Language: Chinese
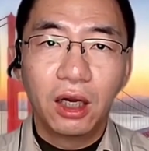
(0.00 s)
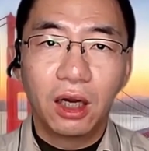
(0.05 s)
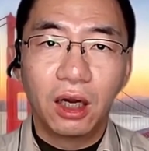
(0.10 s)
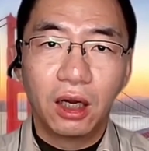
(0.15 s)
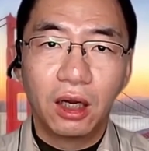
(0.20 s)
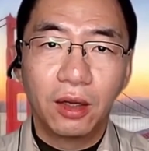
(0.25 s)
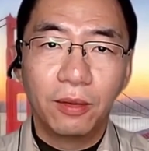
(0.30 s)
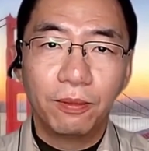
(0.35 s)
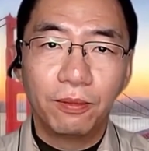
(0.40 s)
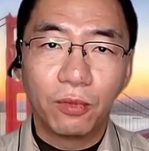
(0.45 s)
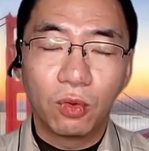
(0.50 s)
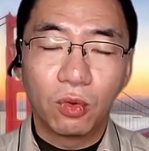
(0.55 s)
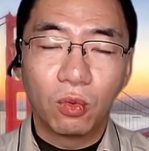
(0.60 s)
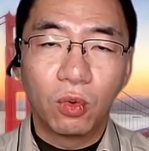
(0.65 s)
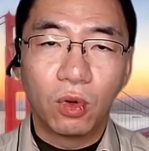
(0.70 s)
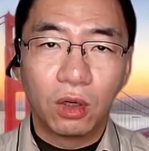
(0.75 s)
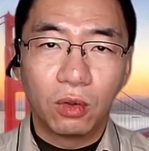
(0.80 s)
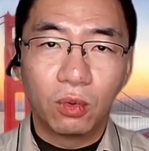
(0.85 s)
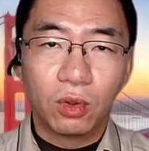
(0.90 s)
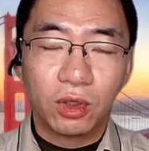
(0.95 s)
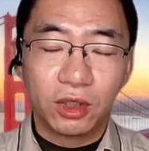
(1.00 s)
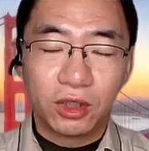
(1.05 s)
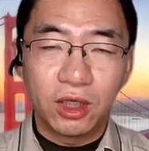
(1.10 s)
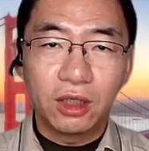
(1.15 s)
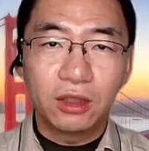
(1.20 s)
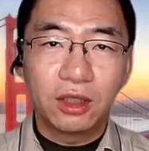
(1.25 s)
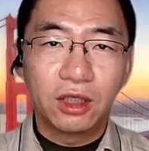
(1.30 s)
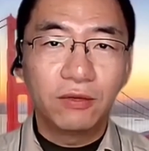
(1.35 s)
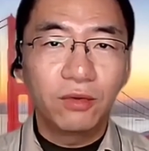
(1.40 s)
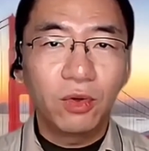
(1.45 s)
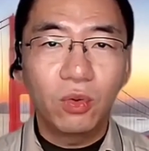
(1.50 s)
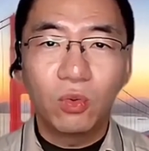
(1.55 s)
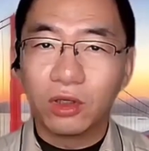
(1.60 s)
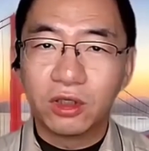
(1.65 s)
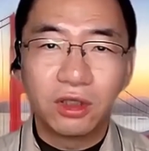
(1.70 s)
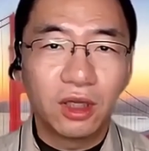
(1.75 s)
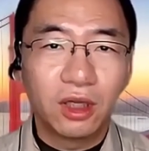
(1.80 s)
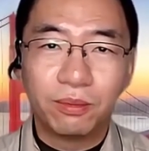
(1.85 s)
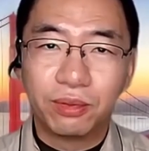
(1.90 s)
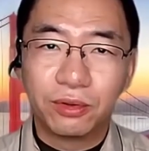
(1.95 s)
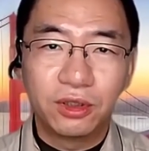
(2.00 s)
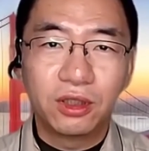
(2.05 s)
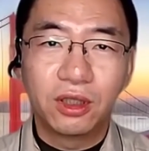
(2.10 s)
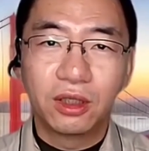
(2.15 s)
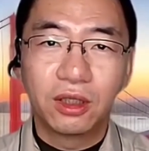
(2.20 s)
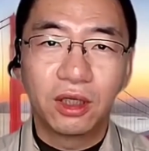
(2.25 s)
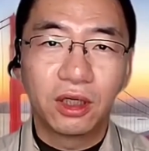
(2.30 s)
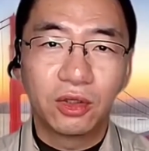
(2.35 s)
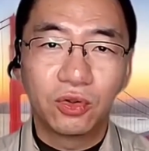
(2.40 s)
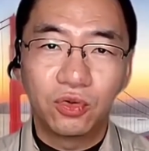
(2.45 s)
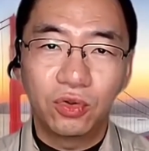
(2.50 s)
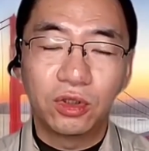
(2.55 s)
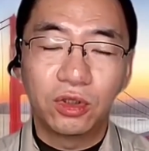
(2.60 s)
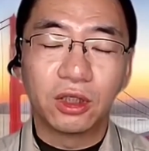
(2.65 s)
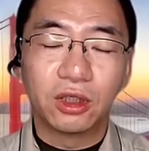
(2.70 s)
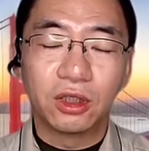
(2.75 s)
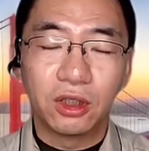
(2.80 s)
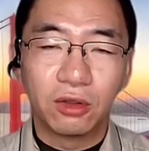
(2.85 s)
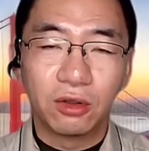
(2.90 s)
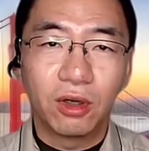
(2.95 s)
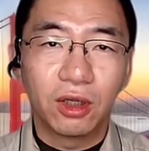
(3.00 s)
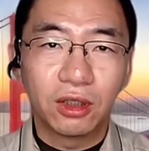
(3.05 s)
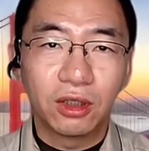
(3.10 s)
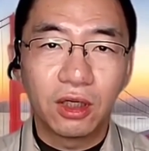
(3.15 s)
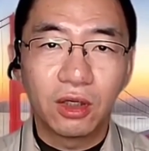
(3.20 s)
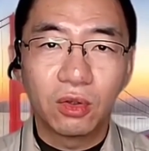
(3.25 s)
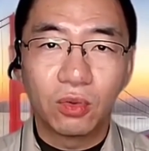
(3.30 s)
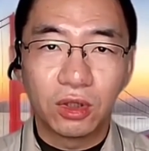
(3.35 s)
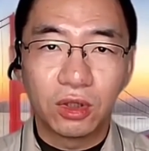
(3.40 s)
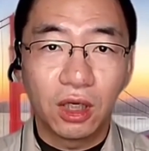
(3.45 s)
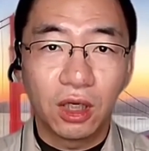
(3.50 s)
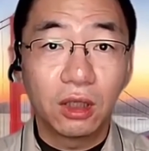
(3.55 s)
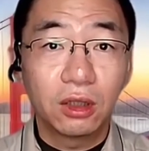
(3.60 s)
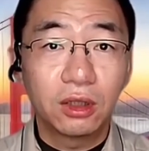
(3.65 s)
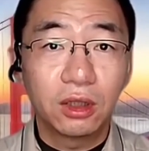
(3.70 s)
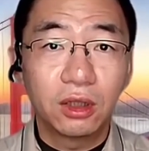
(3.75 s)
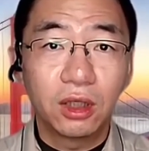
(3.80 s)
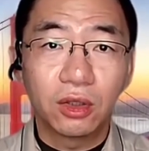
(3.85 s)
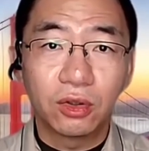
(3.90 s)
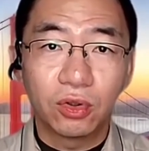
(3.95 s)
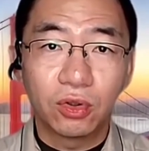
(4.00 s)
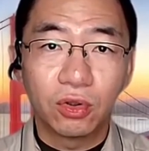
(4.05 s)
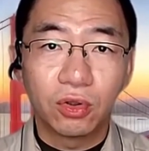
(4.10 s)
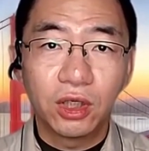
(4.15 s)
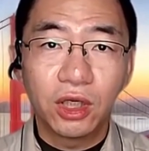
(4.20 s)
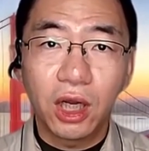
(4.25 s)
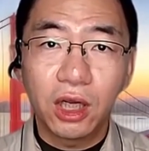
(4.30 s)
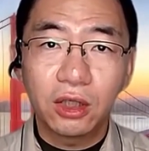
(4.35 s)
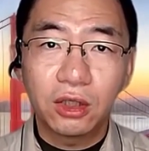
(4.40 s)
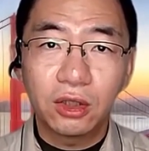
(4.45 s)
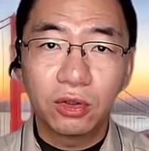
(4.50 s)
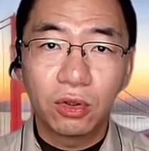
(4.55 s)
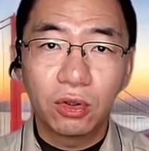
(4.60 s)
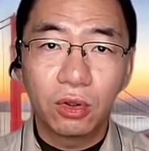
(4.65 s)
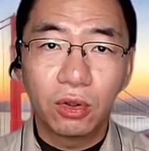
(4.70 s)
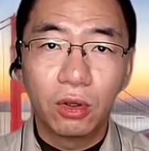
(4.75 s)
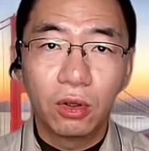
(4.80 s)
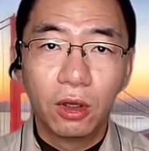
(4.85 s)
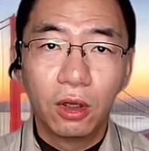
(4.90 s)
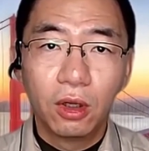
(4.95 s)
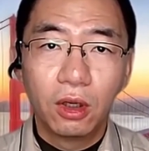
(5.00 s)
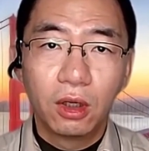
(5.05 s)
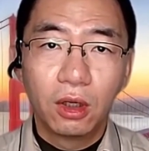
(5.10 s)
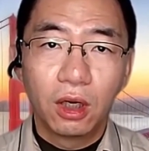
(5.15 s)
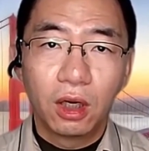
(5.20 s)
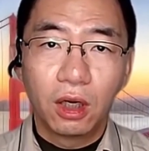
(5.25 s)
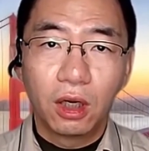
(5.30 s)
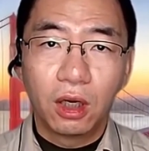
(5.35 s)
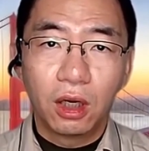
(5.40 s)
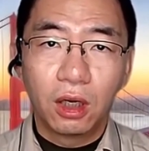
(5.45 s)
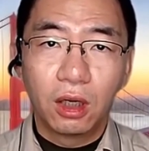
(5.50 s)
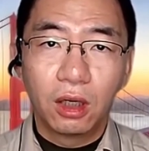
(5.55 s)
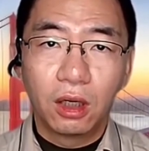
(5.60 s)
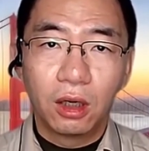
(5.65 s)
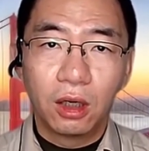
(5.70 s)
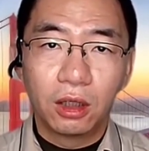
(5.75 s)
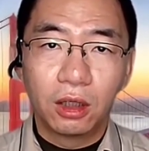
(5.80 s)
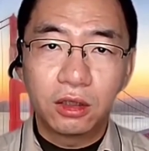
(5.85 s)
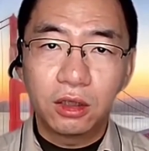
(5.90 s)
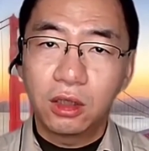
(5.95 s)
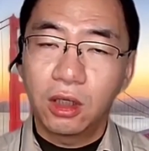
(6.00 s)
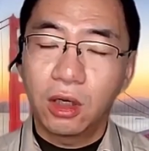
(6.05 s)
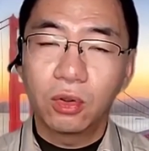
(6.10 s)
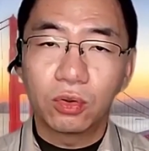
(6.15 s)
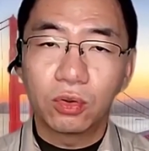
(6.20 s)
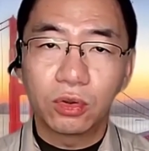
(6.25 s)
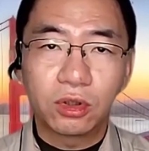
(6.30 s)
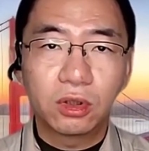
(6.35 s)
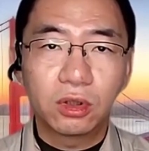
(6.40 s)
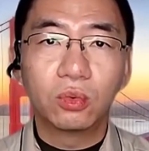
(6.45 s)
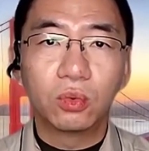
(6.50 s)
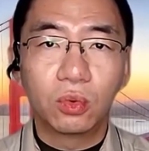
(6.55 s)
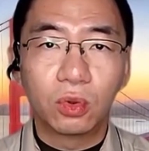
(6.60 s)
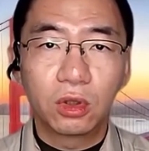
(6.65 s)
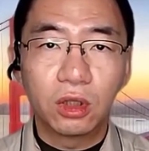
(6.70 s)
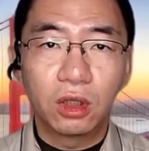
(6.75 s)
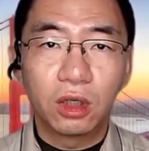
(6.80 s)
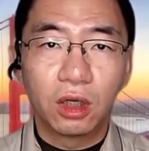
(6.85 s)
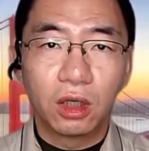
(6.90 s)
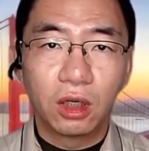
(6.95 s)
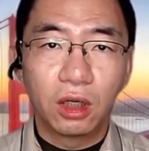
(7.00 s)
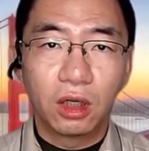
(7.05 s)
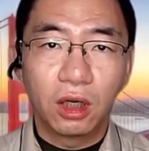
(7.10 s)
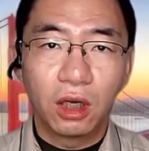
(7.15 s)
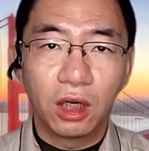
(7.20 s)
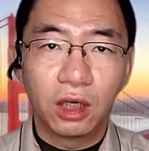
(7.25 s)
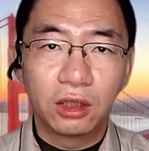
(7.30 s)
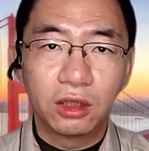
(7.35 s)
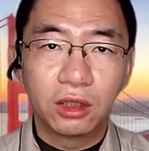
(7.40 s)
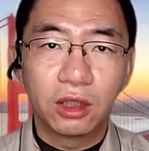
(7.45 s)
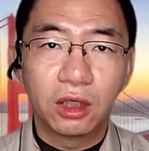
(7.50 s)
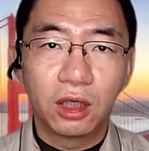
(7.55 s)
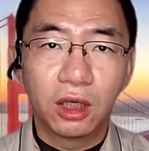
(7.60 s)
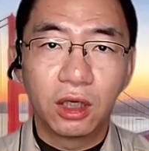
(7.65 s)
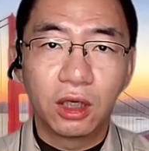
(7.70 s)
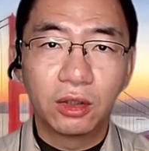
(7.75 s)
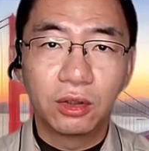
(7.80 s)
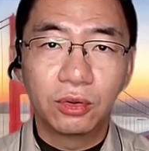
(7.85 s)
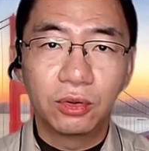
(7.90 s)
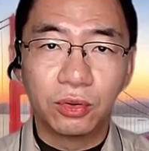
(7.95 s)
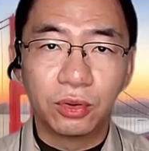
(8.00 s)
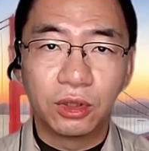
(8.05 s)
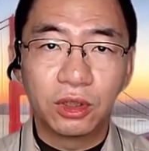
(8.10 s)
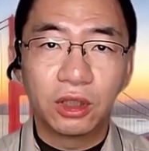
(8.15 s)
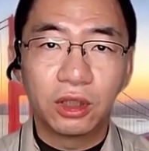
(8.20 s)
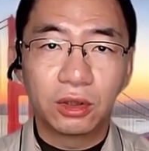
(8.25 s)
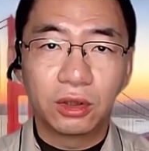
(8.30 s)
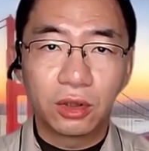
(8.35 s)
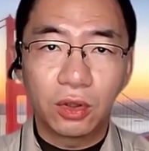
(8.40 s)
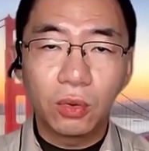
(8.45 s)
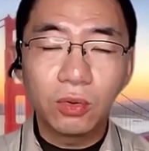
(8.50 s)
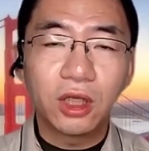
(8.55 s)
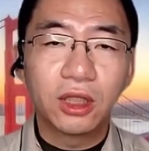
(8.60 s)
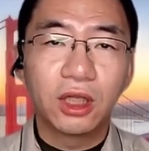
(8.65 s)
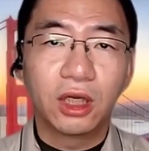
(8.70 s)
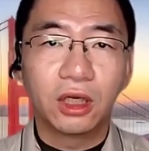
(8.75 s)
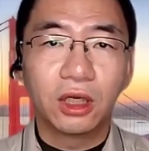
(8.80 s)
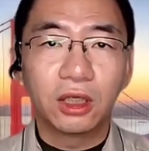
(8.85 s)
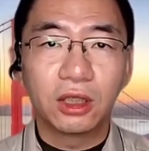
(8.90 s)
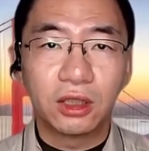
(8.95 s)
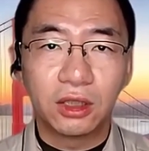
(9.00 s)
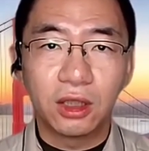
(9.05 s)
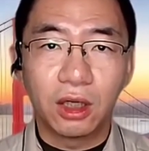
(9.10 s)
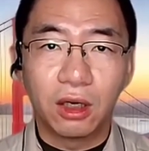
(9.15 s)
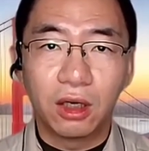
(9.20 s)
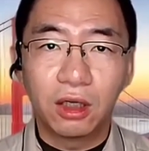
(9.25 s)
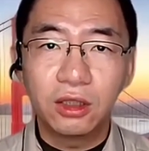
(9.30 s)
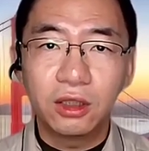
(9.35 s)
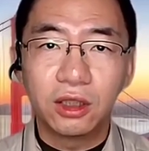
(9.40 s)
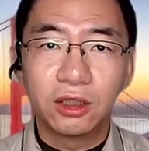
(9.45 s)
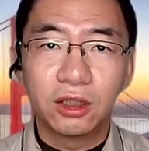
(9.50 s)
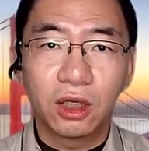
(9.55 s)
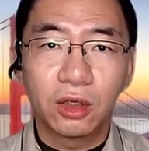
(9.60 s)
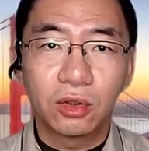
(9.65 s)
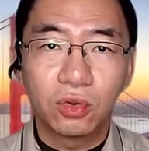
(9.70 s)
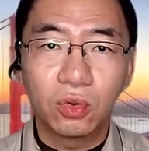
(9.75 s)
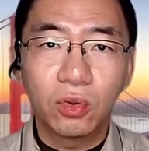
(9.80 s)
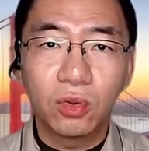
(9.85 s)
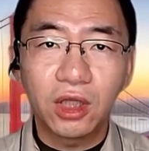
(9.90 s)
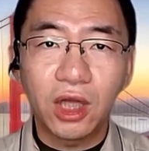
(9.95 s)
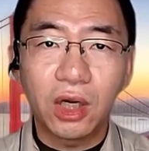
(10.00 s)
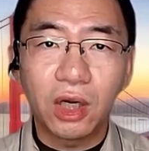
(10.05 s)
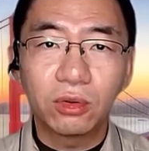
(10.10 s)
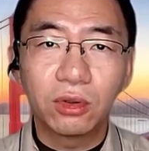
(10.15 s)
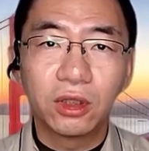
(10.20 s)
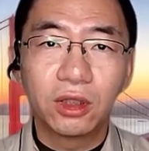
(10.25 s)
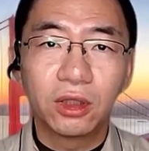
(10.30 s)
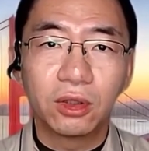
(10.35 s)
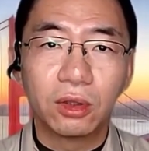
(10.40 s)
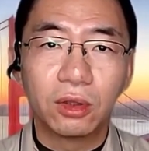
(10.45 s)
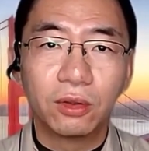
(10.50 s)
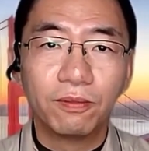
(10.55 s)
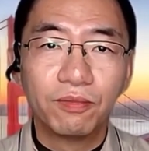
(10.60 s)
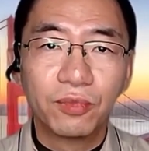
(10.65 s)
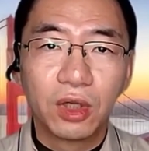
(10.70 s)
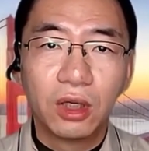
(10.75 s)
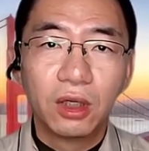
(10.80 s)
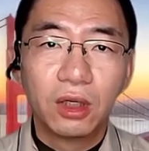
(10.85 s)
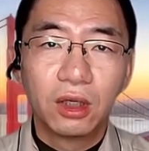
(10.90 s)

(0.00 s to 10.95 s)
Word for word: 嗯，我我相信，因为我现在不记得那个具体的情况，但是我相信那个时候应该是有，呃，至少有四五个呃这个女性都在那里洗澡，而且你知道中国大陆的那种，